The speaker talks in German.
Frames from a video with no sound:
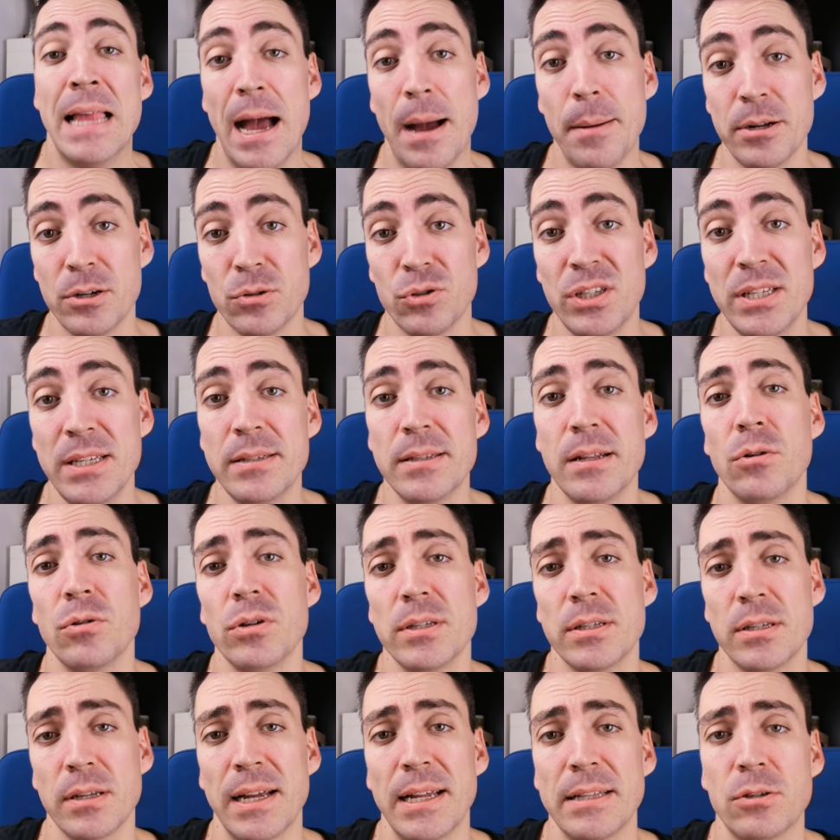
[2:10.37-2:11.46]
Aber du siehst auch,
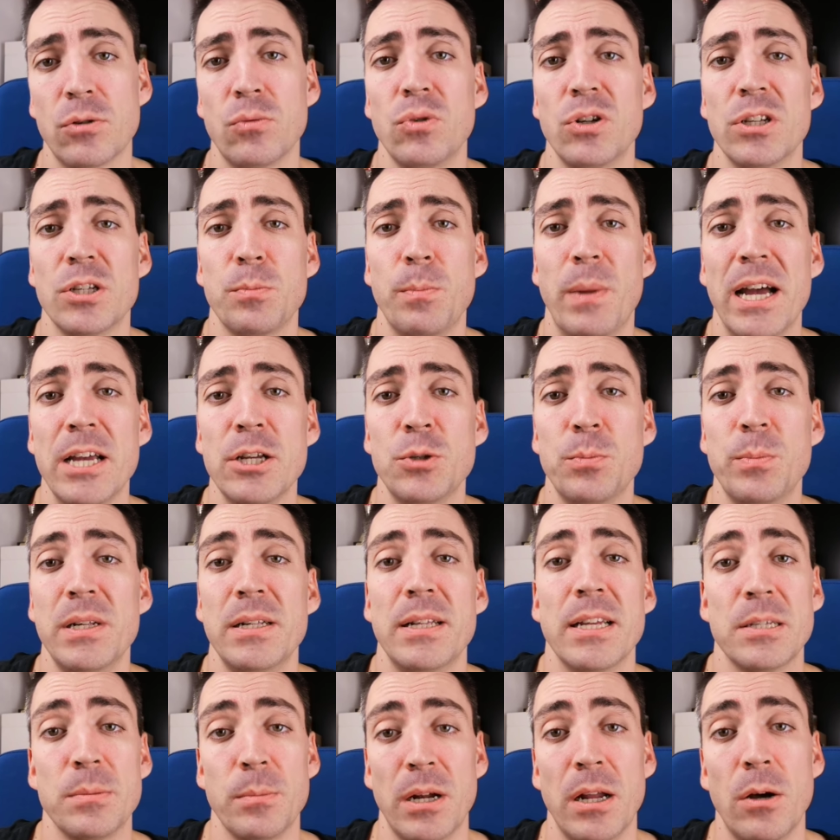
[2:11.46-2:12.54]
ist ein ganz gutes Beispiel,
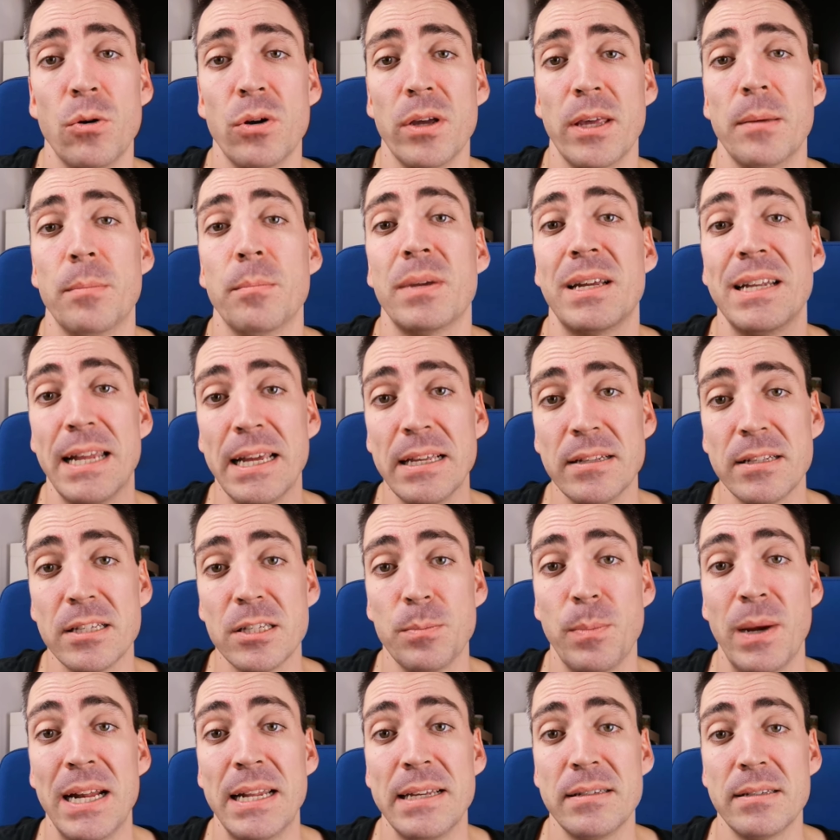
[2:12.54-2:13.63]
dass man auch eben
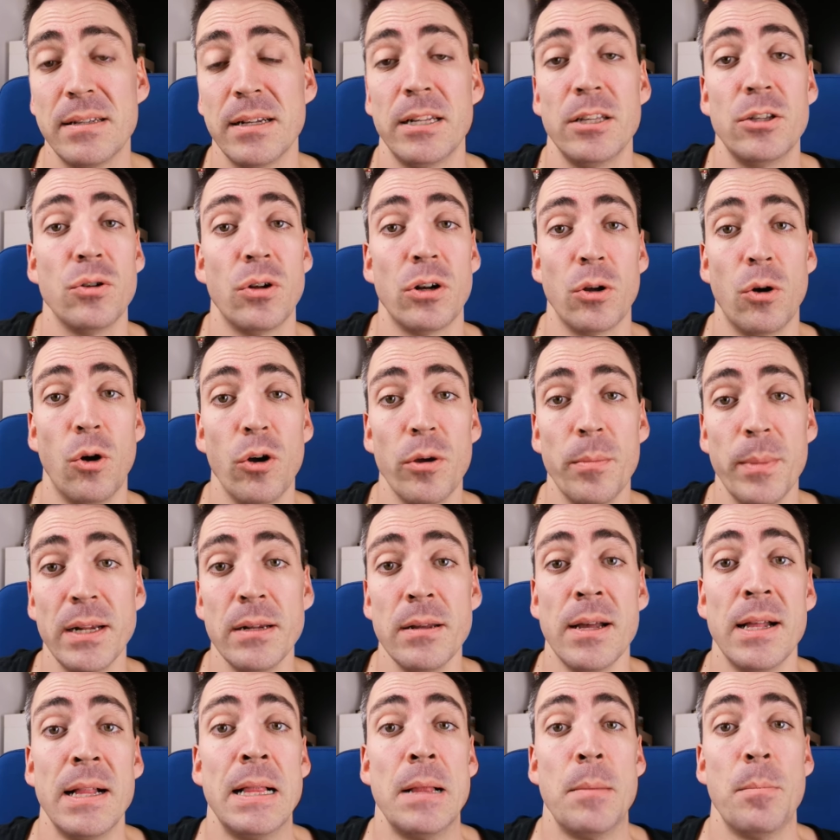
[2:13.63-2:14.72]
Gedächtnispaläste nicht nur in
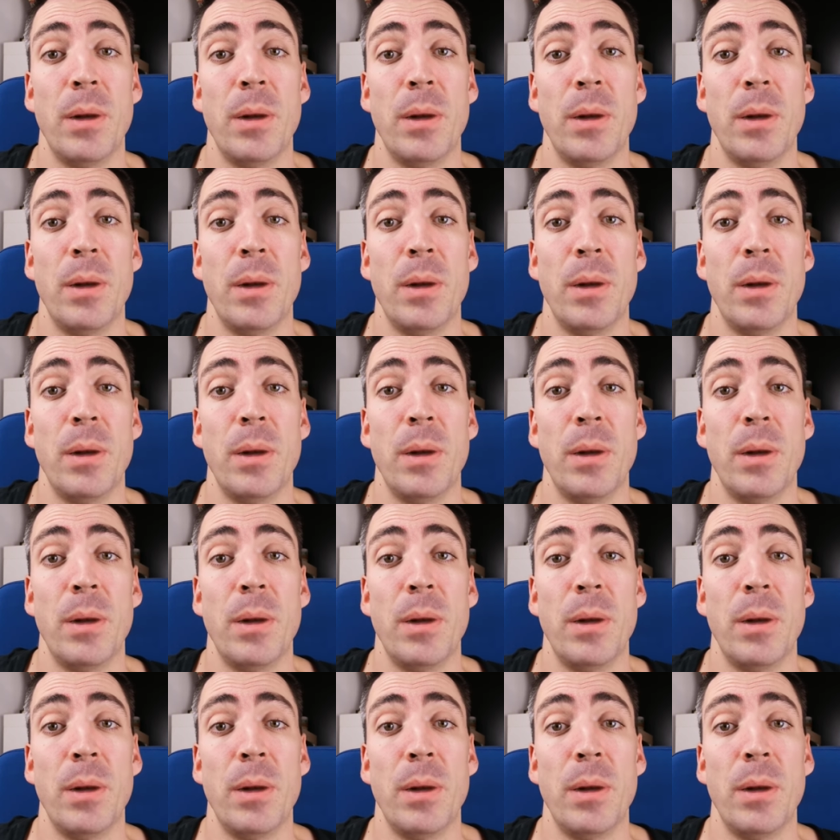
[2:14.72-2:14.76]
Räumen